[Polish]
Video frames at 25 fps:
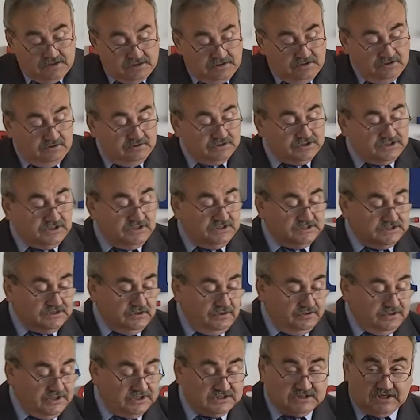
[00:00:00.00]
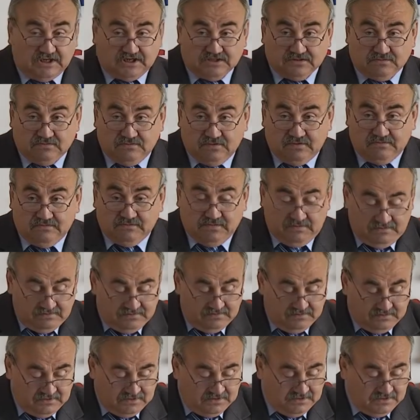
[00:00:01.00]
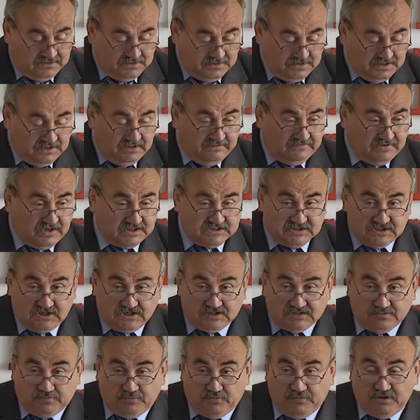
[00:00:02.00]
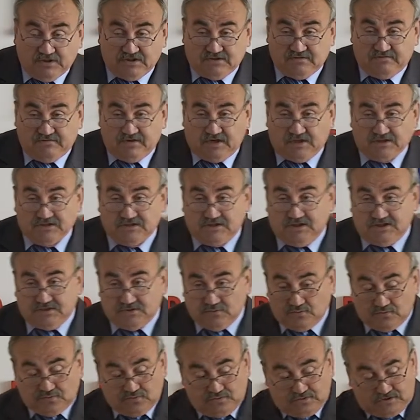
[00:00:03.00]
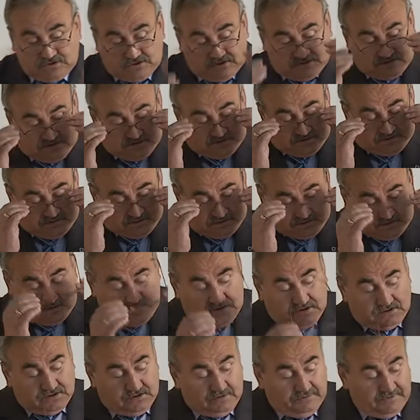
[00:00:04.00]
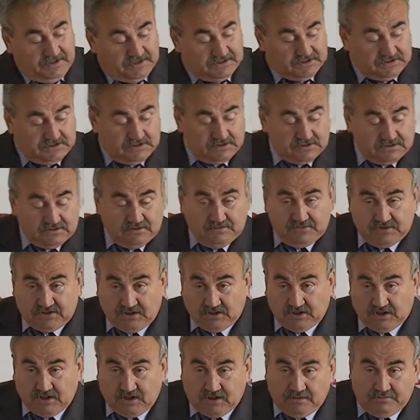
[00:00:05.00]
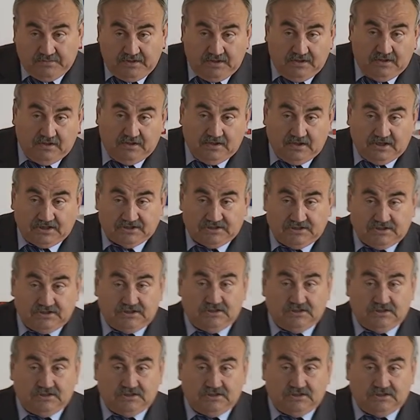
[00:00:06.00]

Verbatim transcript: No, czyli zgodnie z hasłem nieważna jest płeć, ważne jest uczucie. Zobaczcie, czym się karmi nasze